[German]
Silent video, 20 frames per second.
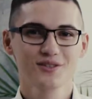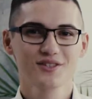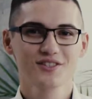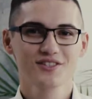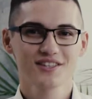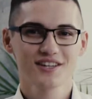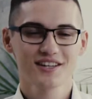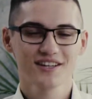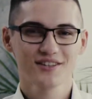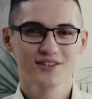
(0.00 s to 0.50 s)
ich
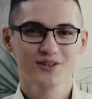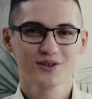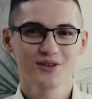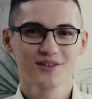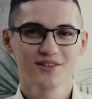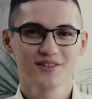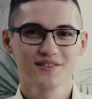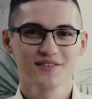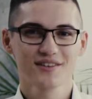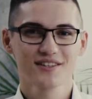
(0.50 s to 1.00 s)
zeige dir
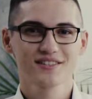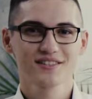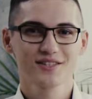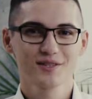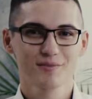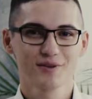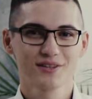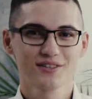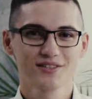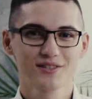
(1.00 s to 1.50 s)
heute, was dich
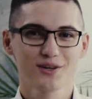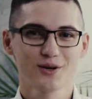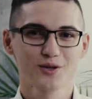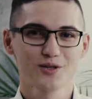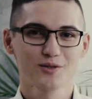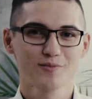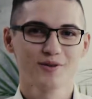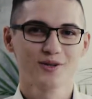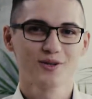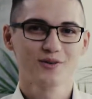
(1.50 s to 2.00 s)
bei dieser
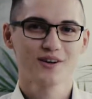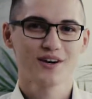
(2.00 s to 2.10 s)
Ausbildung